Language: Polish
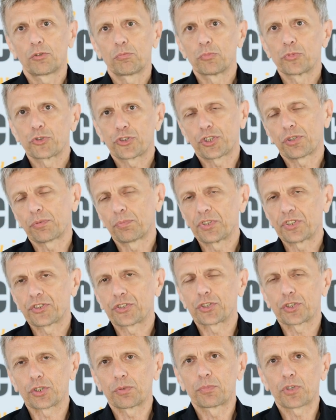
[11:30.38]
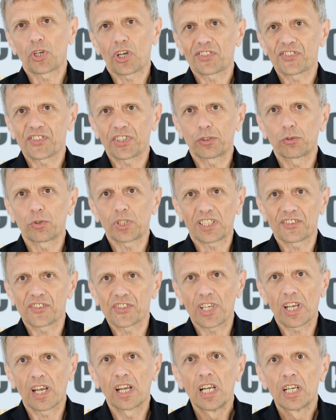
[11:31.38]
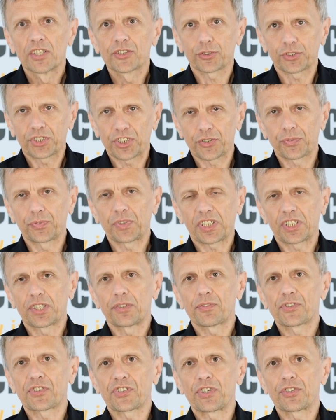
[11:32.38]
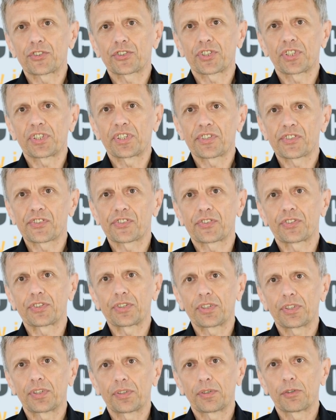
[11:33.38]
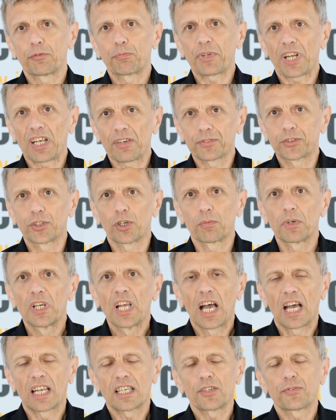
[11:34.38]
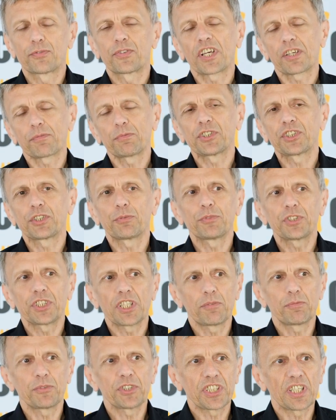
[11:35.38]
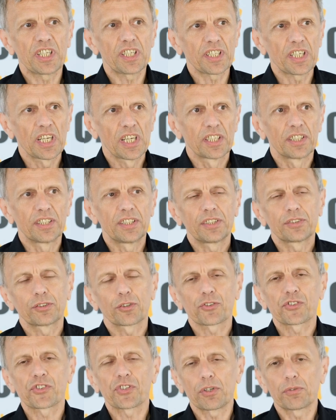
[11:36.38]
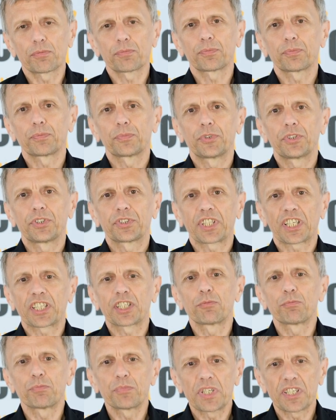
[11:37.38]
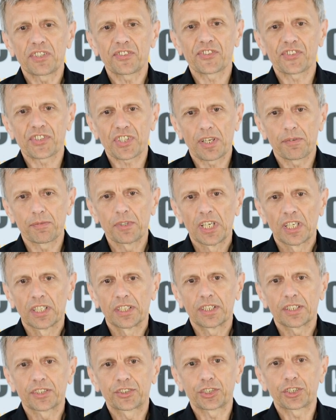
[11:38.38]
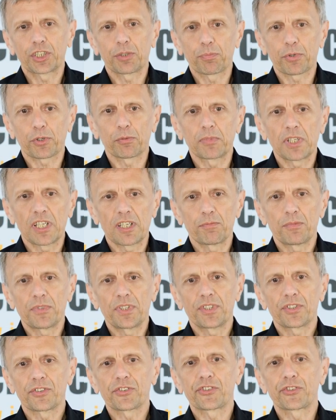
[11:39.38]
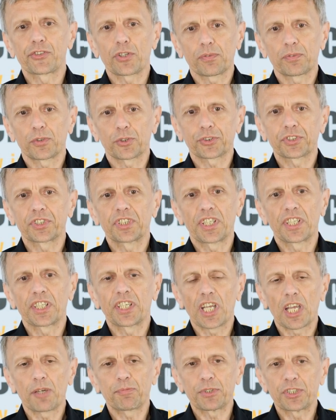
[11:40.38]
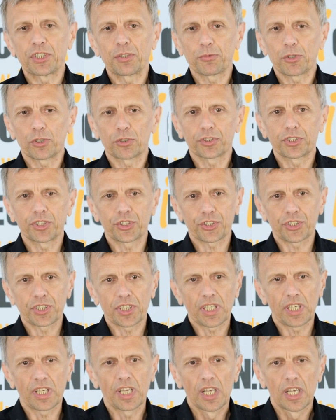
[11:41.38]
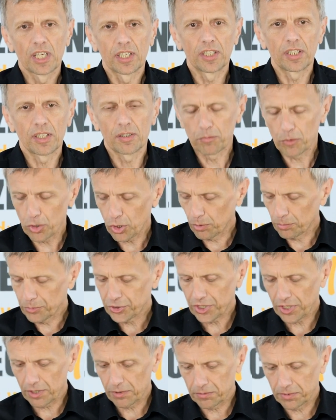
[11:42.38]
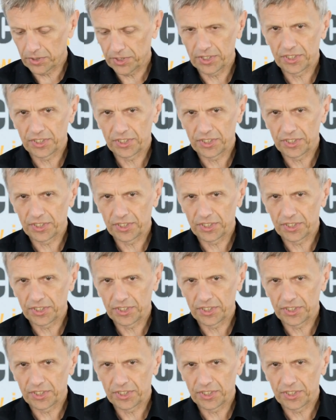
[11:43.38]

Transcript: musi być bioasekuracja, co też w jakimś sensie jest prawdą, ale fermy tym niemniej no, są takim miejscem, gdzie te problemy zdrowotne i epidemiologiczne mogą się